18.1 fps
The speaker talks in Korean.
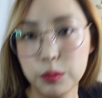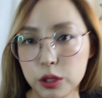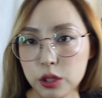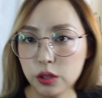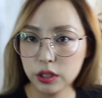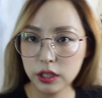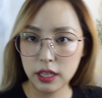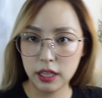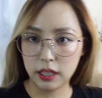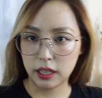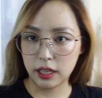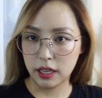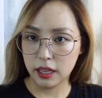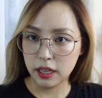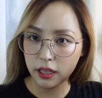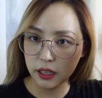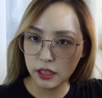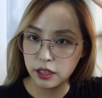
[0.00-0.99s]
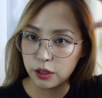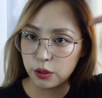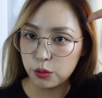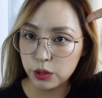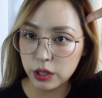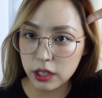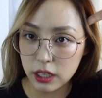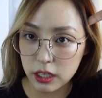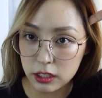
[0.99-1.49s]
엄청나게
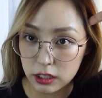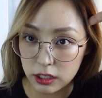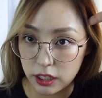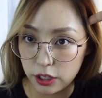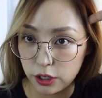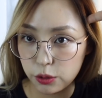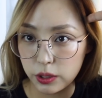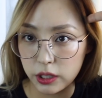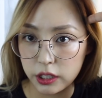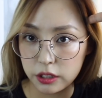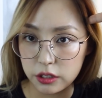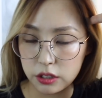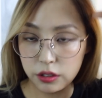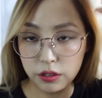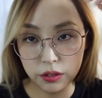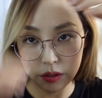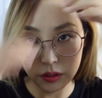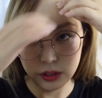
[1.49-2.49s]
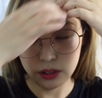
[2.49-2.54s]
여기까지 내려와 있죠.